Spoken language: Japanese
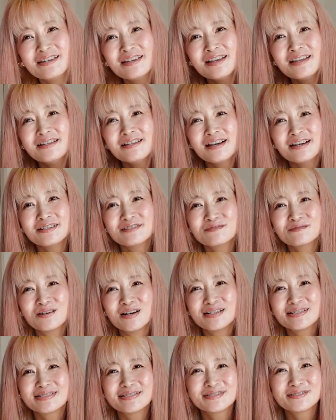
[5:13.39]
円台と
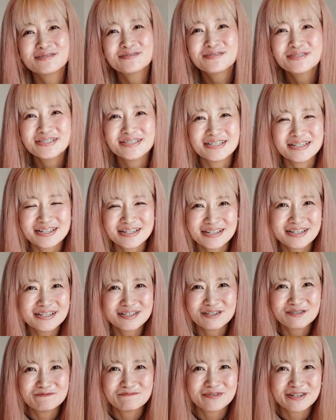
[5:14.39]
かすごいいい
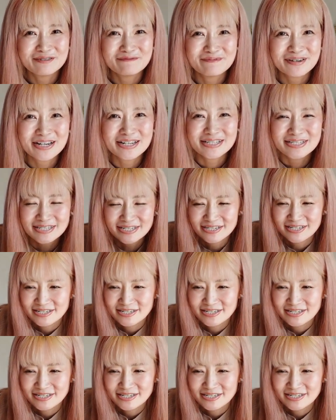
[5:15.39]
と思います。